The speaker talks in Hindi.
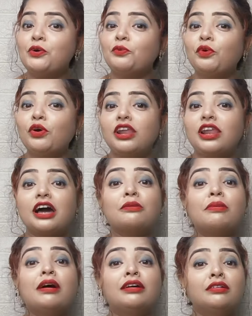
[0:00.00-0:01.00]
वो
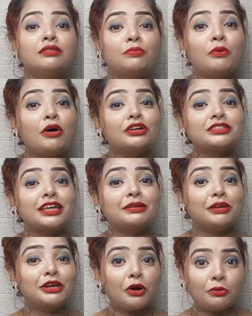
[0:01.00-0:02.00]
लगभग बहुत सारी
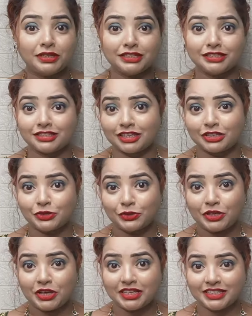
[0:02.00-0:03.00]
महिलाओं में सच
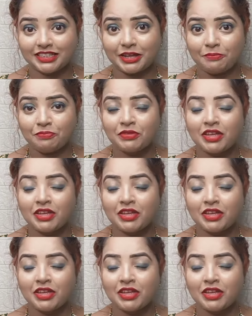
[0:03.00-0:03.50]
होती है चीज़ें